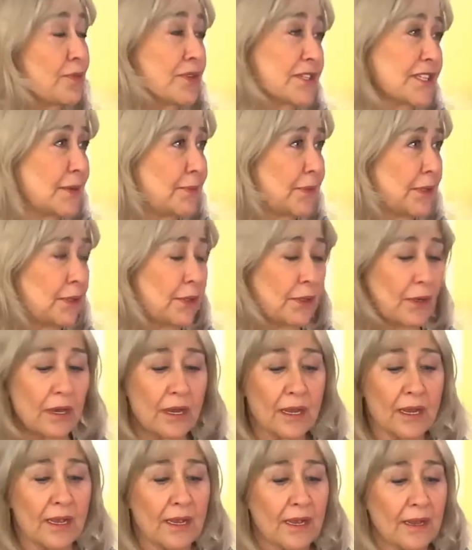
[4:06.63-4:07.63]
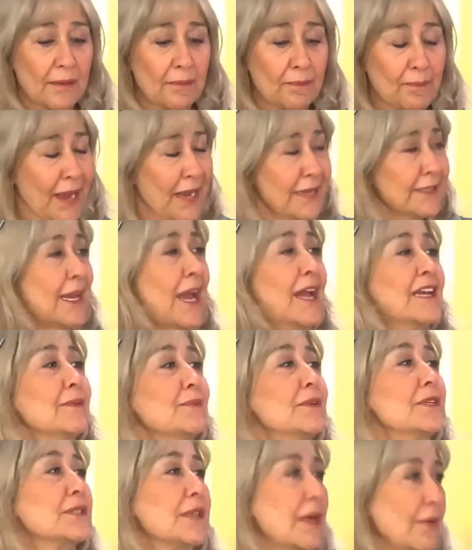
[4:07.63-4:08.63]
bizde bitiyor. Ben
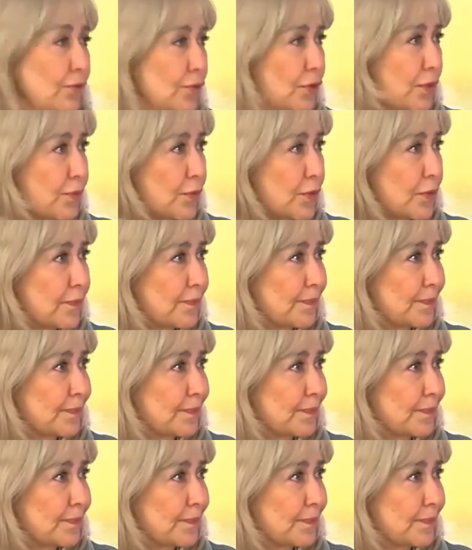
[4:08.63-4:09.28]
kendimi seviyor muyum?